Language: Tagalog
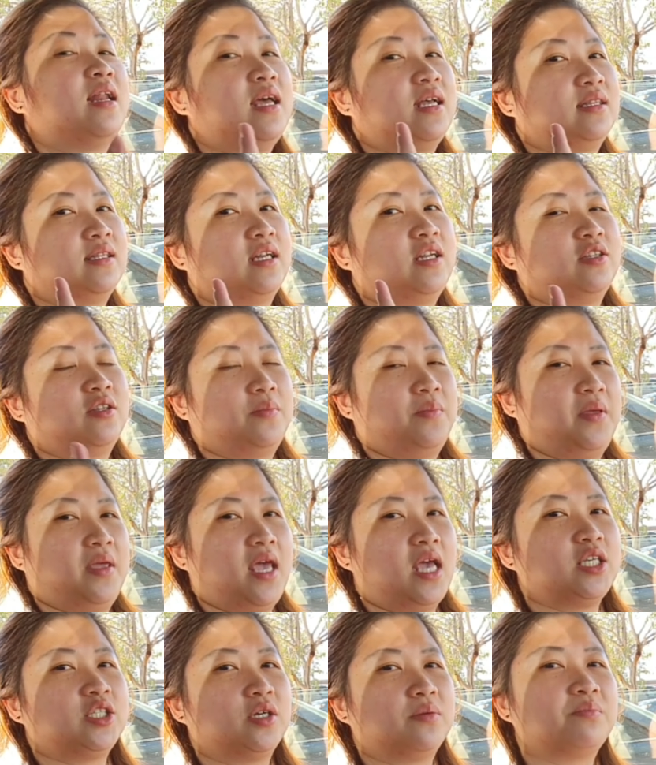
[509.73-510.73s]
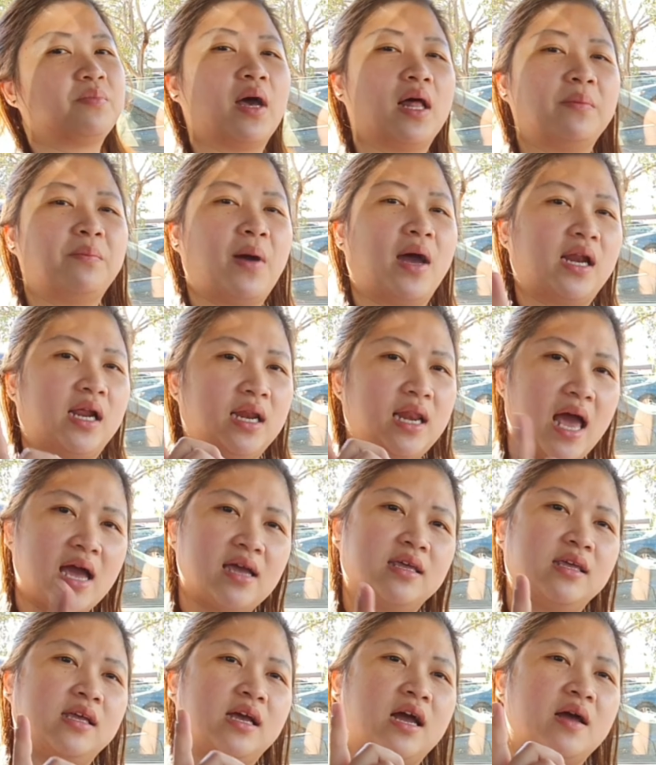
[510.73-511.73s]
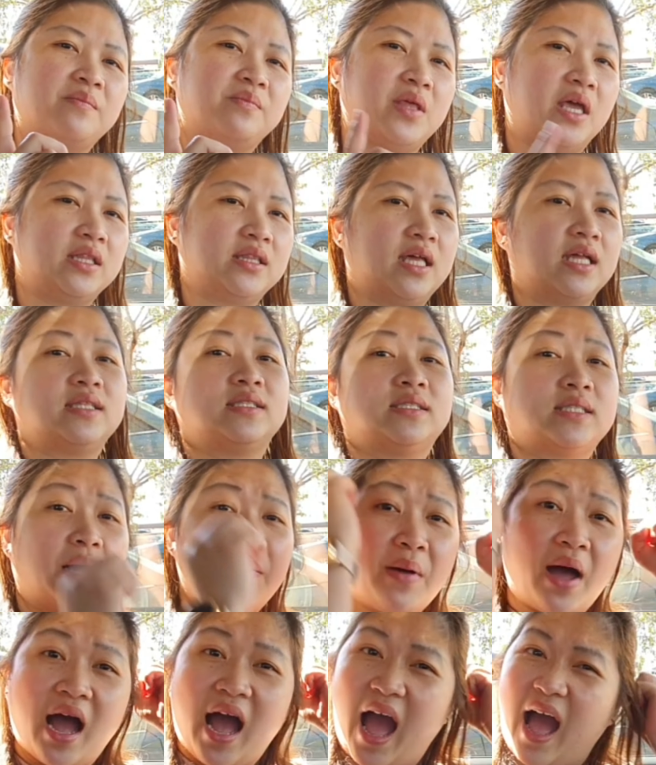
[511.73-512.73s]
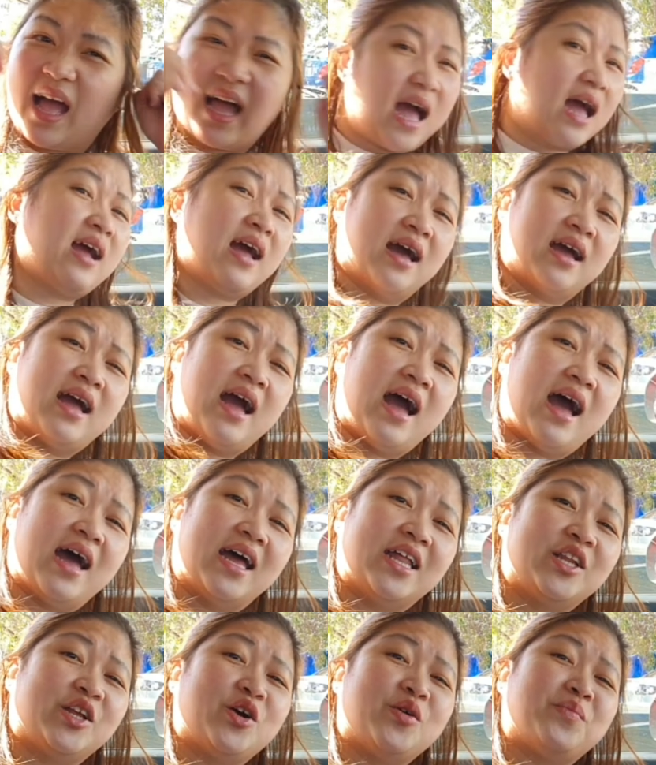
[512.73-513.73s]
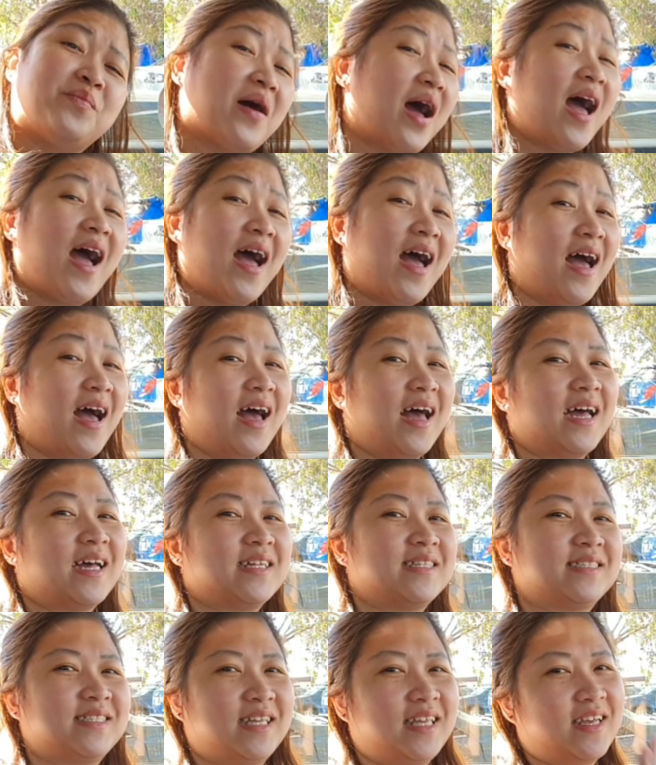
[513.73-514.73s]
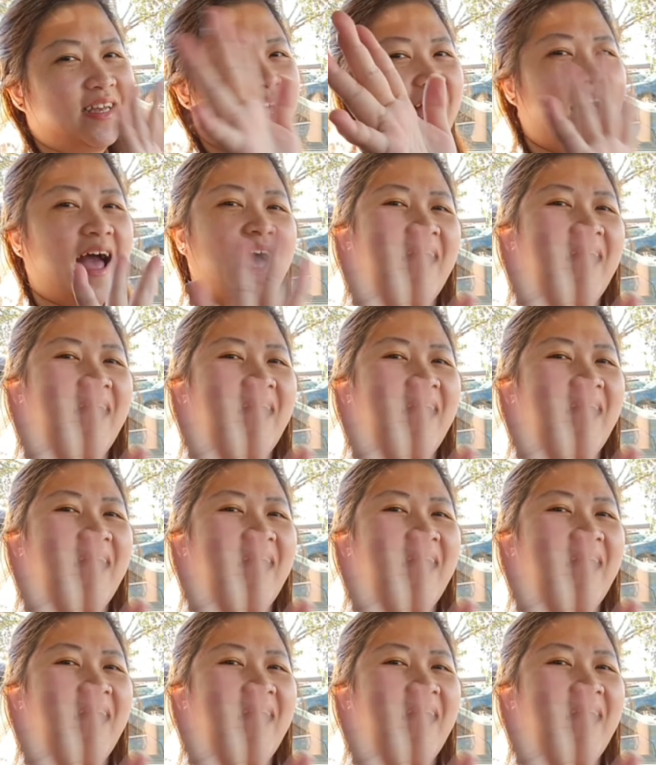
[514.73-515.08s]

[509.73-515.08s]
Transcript: click the notification bell para lagi kang updated sa mga kagagahan ko pa. See you